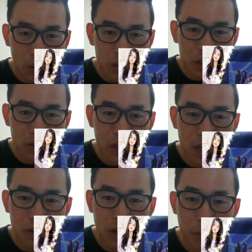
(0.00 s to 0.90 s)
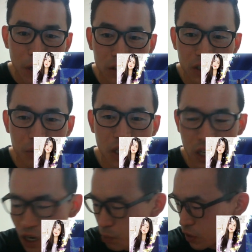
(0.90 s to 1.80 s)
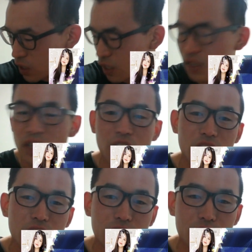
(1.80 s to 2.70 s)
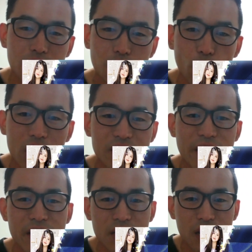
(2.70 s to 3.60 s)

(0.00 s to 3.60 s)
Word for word: 떨어지는 거나 이런 게 뱅드림이랑 약간 비슷하게 생긴 모양새야.